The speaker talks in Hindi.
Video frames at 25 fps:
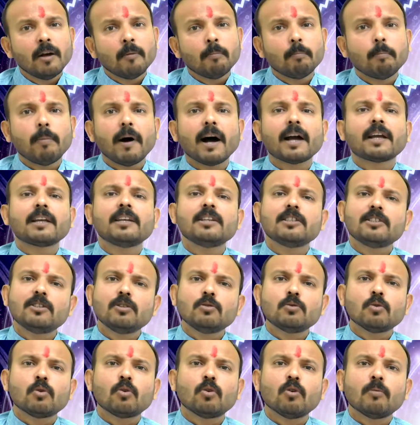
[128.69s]
बाकी
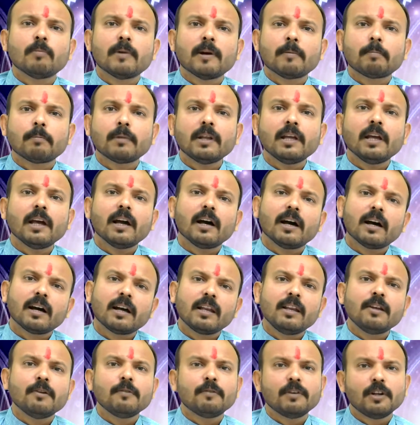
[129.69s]
चीज़ों को मैं अपने
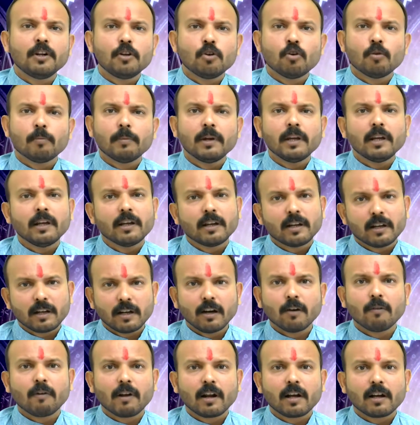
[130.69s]
अगले वीडियो में
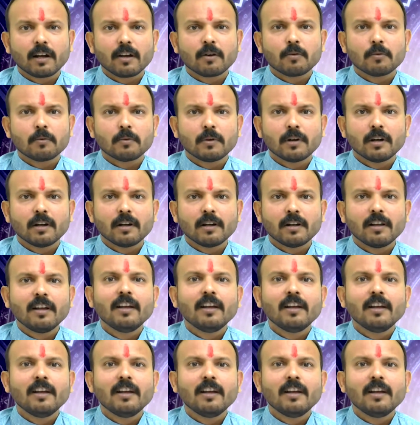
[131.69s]
कवर करूँगा